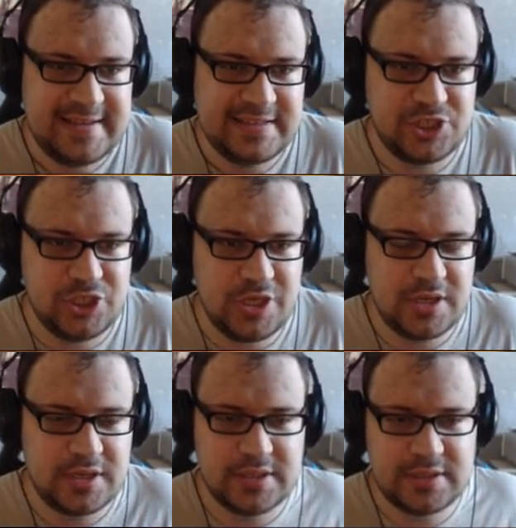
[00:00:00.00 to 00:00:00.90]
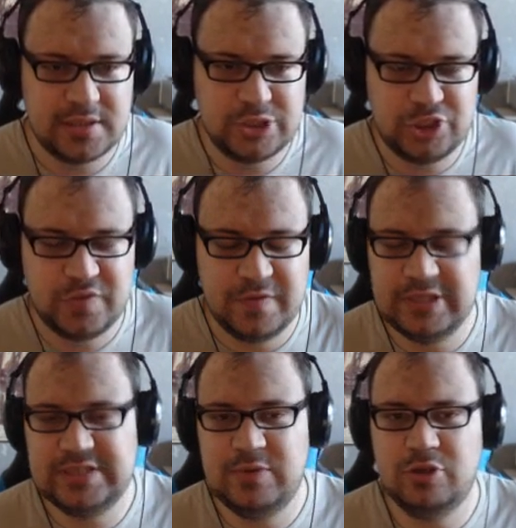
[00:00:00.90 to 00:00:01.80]
точнее точнее, это чуть-чуть
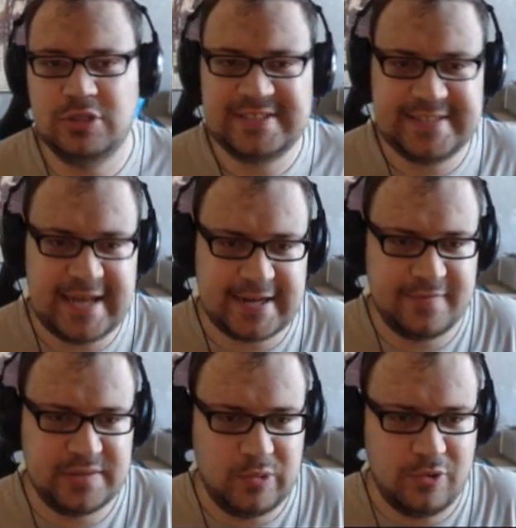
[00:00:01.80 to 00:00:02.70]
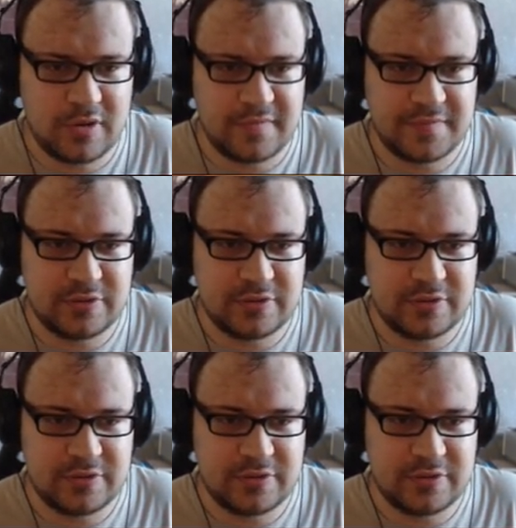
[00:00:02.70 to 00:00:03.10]
видоизмененный старый вид блоков,